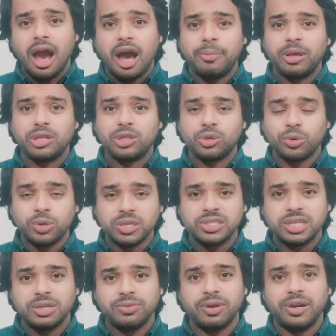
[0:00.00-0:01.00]
आप एक थोड़ी
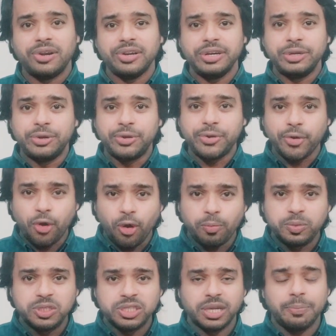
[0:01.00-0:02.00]
सी इन्वेंट्री
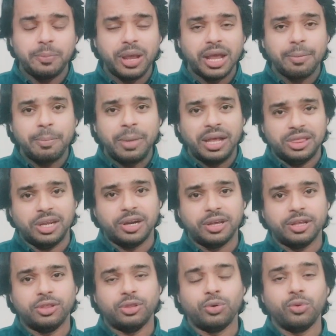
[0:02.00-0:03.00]
ड्रॉप शिपिंग
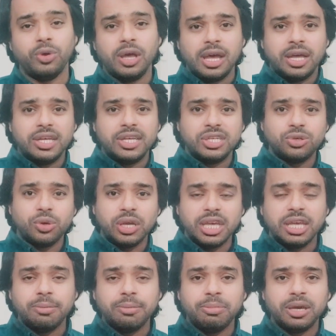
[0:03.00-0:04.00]
मैथड के थ्रू ये जो
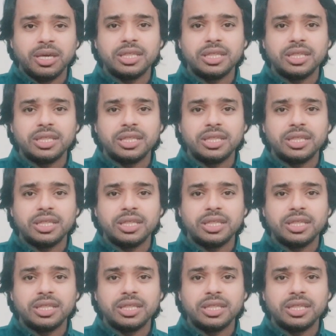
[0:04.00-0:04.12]
ई